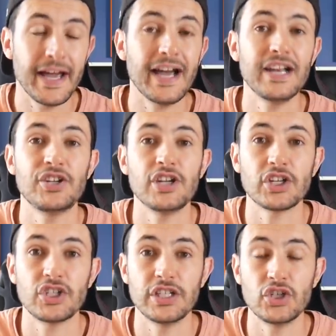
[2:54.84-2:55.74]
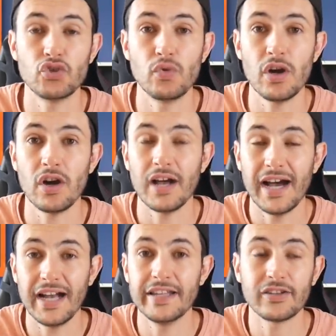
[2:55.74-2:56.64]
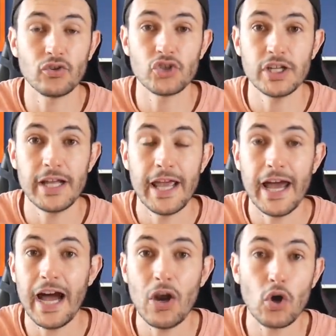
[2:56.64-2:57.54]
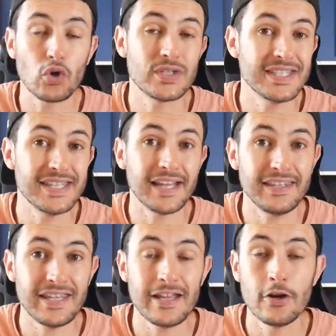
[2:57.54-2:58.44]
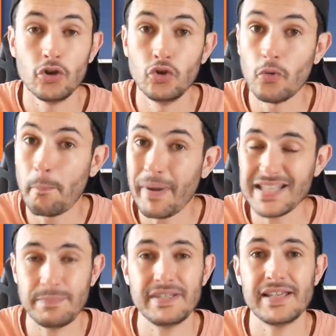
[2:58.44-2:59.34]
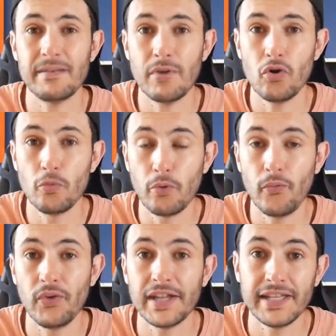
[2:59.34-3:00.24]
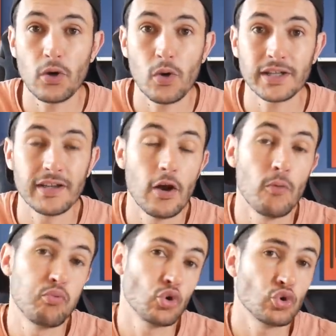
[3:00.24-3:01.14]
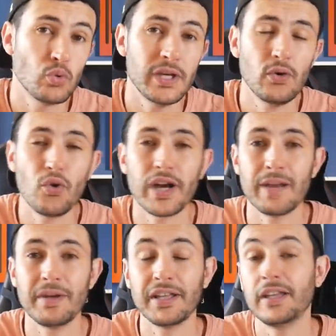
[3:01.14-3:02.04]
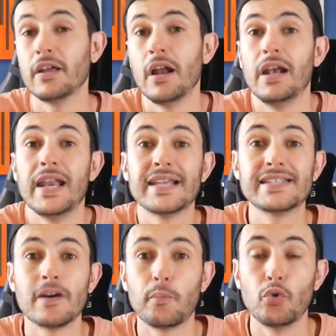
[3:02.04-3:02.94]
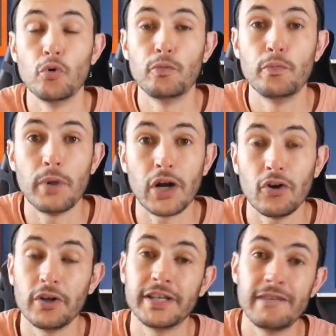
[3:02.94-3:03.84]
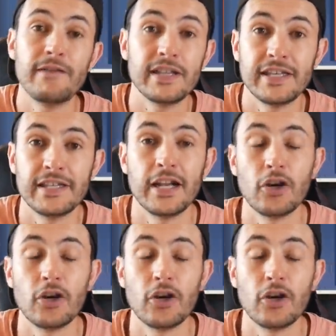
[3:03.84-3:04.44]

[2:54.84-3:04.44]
aller chercher des joueurs à l'étranger alors que ces derniers n'ont pas spécialement le profil adéquat pour jouer au Real Madrid. L'exemple le plus parlant et qui vient de quitter